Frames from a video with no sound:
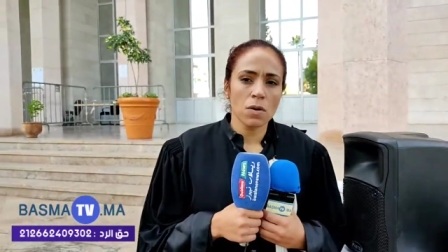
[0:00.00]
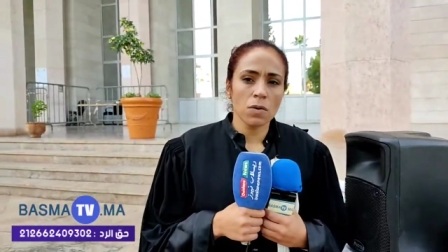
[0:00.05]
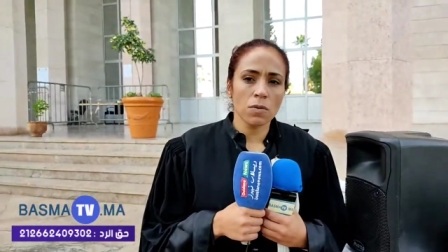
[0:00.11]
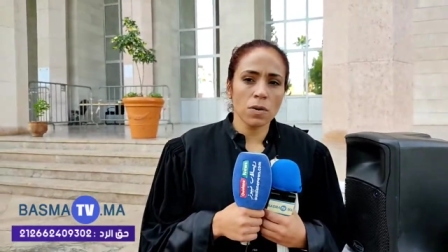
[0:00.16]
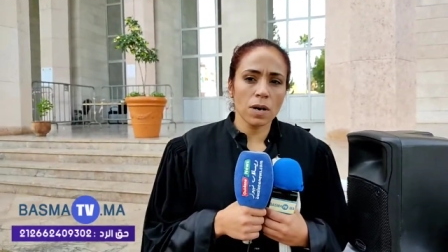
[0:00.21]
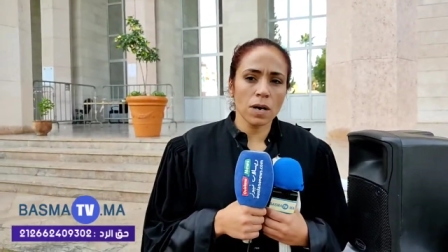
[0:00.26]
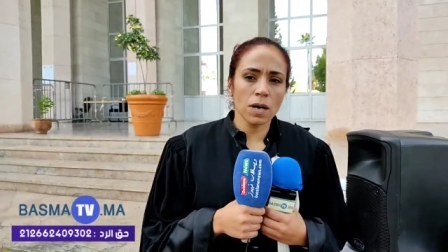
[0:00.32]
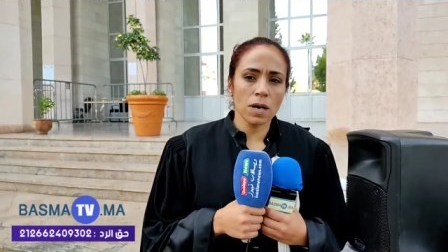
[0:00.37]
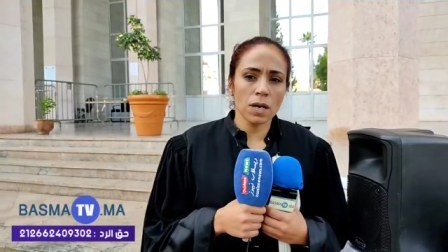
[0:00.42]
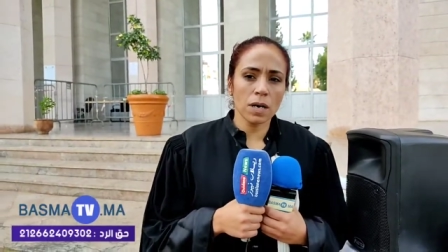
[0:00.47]

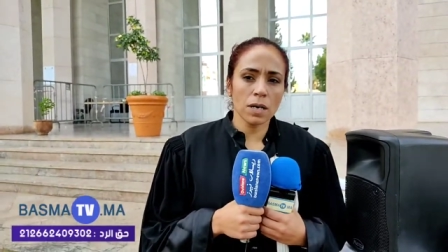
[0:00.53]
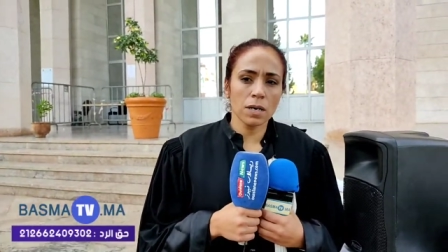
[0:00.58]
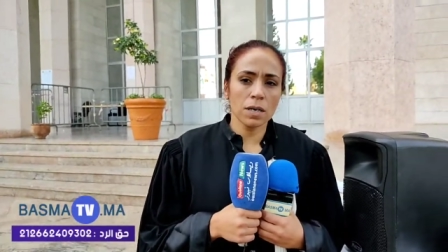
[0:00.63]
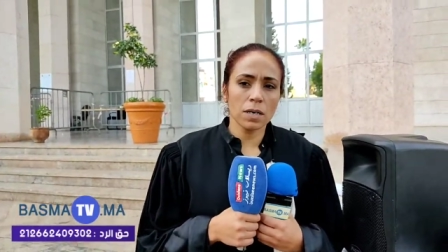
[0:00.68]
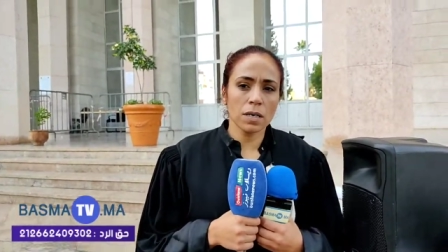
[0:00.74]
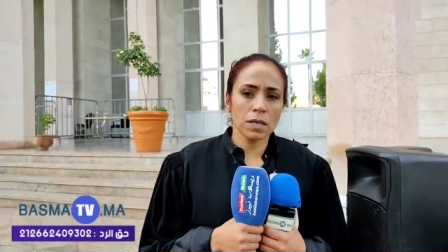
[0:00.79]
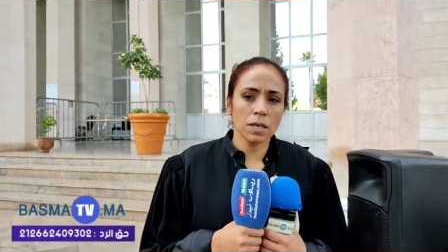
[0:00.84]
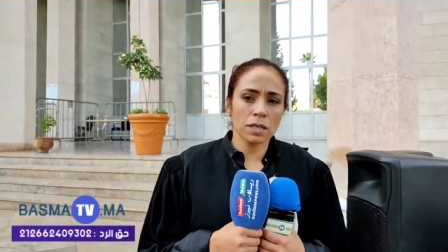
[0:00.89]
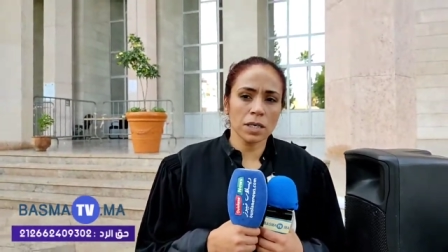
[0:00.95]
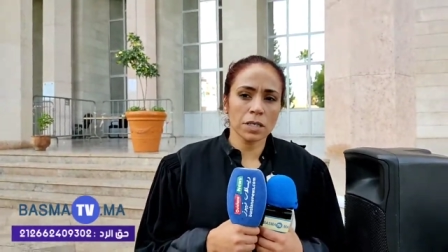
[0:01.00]

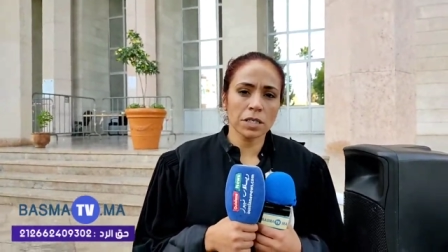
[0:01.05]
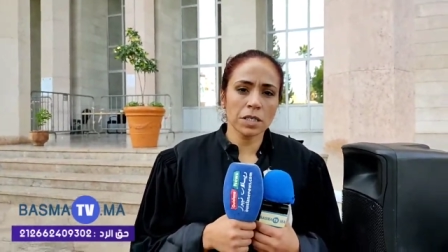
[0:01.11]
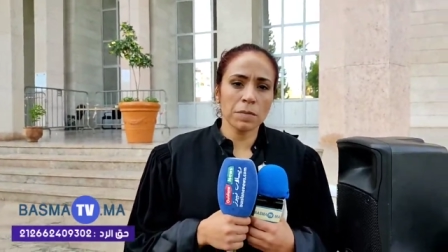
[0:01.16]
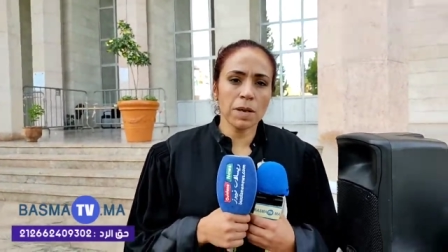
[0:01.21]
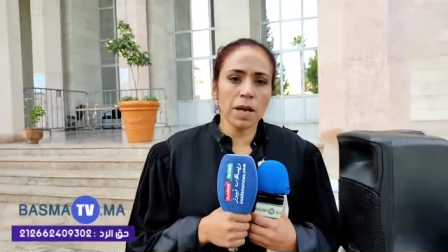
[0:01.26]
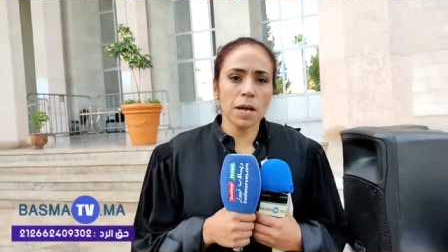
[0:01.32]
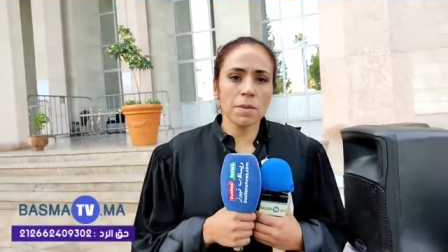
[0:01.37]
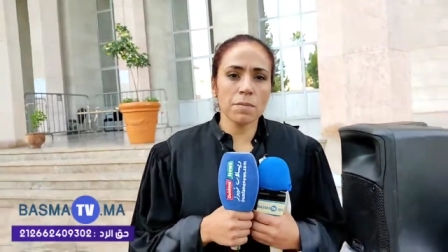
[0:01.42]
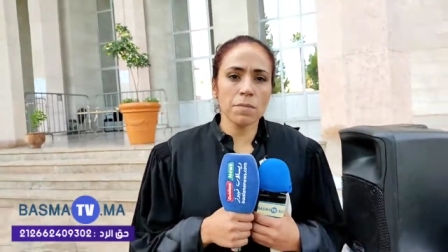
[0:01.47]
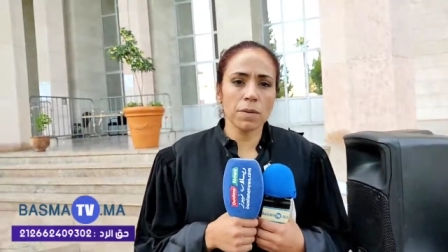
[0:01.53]

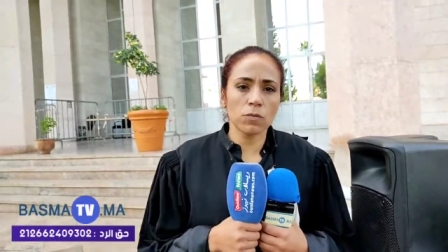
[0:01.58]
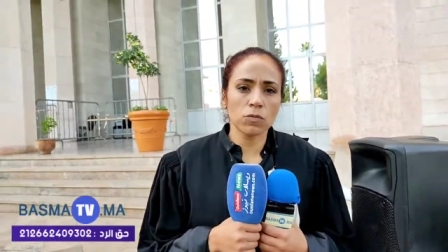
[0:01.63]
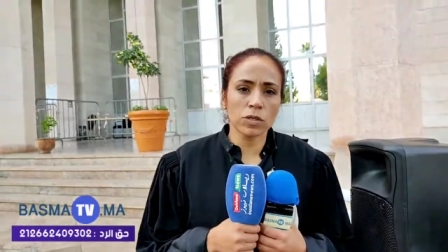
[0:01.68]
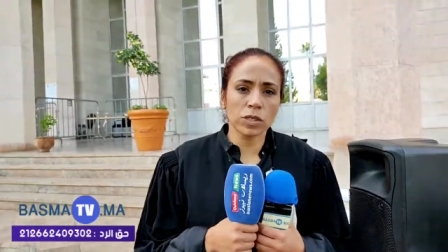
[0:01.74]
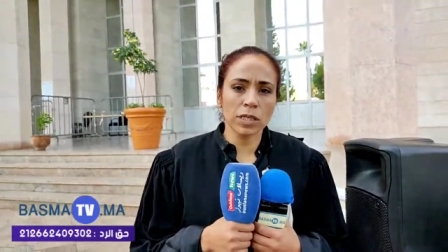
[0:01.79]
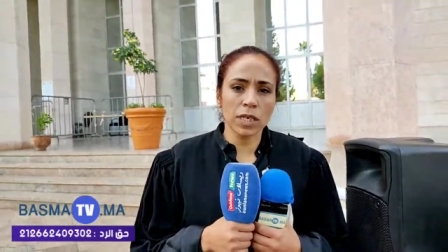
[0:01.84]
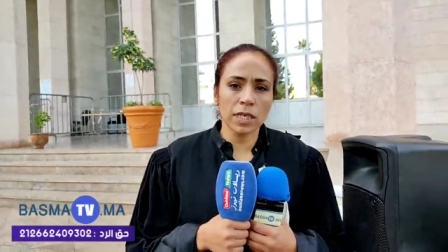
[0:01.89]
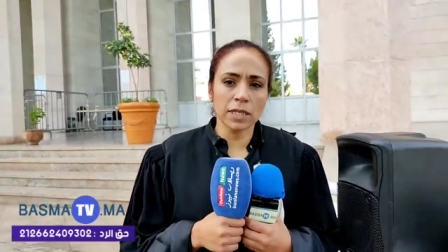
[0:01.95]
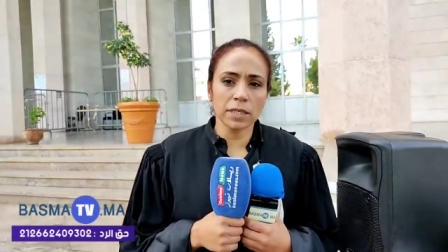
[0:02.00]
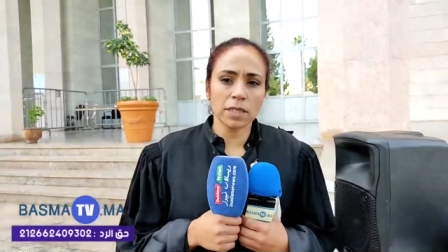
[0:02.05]
وكاتبه عامه
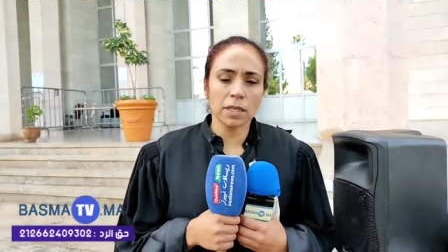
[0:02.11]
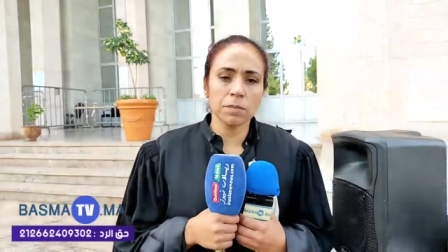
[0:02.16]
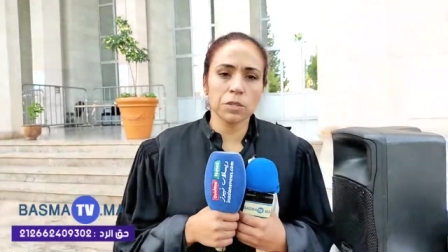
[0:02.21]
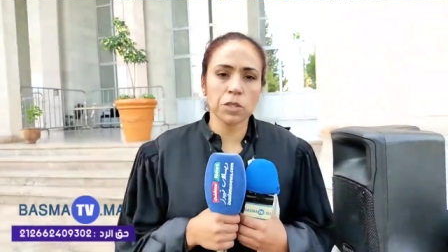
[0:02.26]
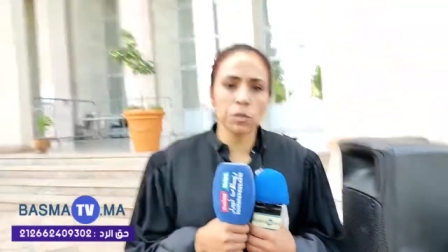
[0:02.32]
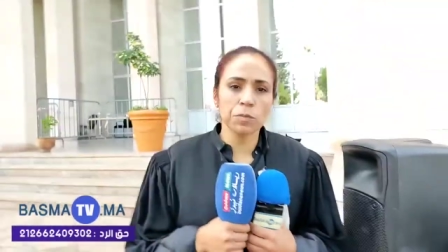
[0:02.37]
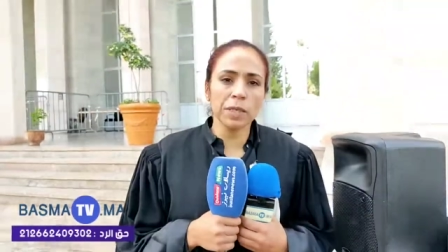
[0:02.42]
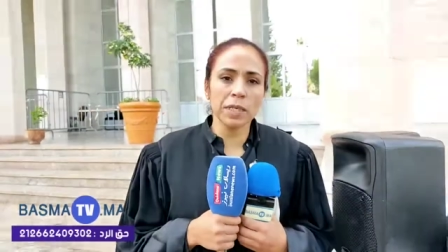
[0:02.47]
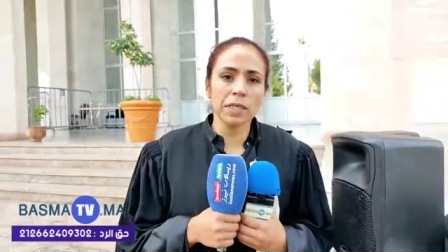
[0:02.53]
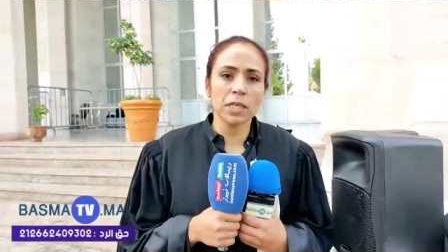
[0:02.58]
مساعده
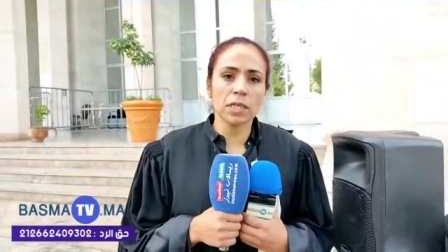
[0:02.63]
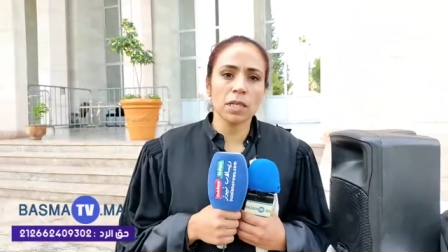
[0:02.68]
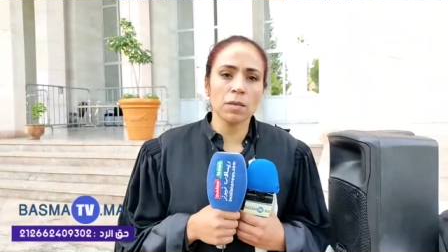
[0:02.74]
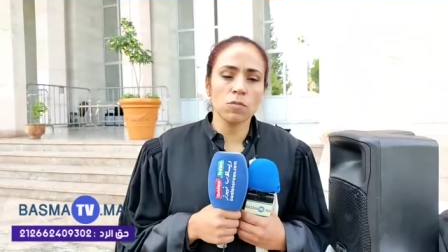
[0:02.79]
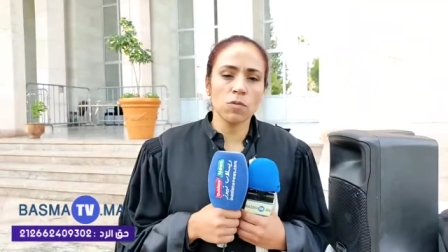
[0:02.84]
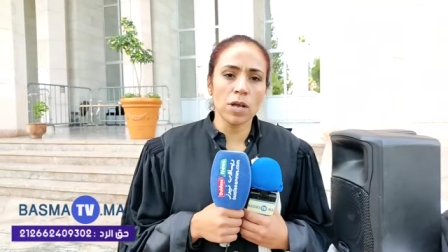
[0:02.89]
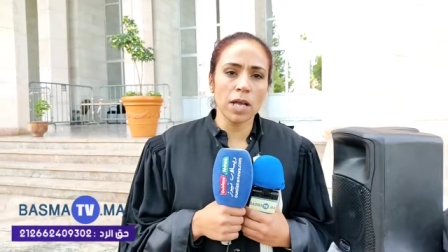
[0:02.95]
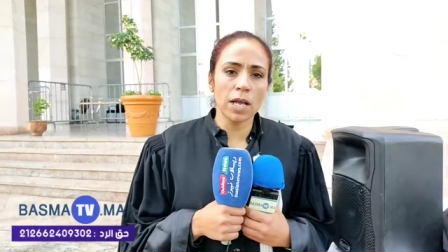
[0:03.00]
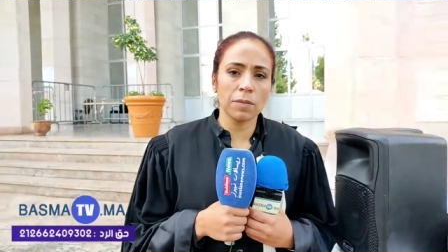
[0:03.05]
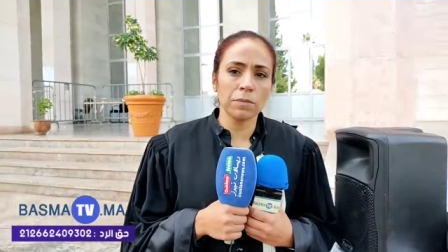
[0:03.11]
بجمعيه
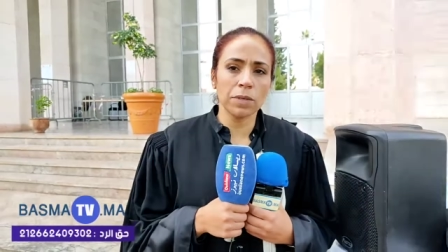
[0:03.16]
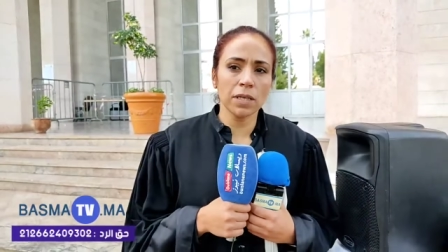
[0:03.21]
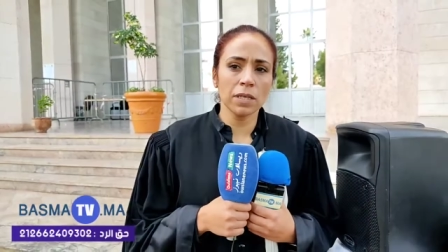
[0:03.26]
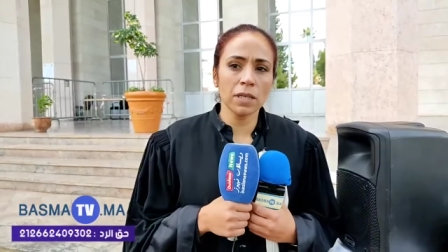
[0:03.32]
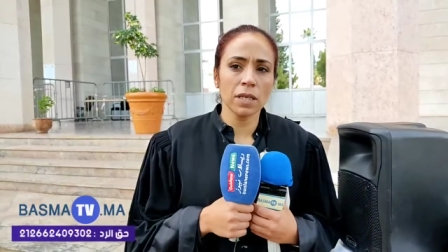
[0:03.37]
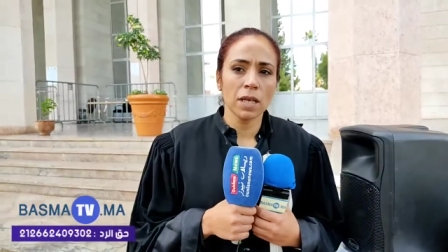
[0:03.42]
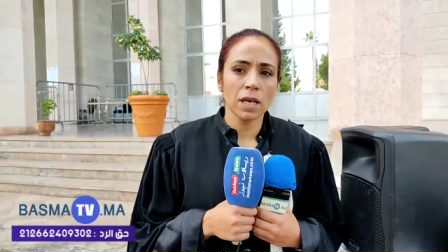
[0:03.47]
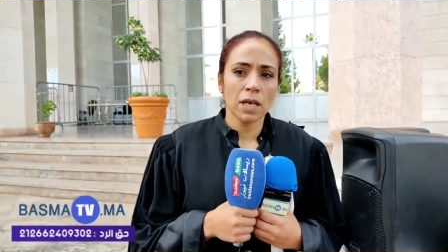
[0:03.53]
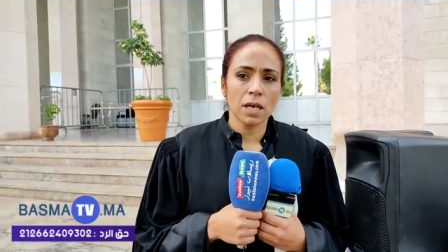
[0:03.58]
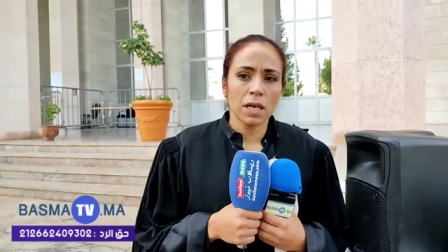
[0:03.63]
المحامين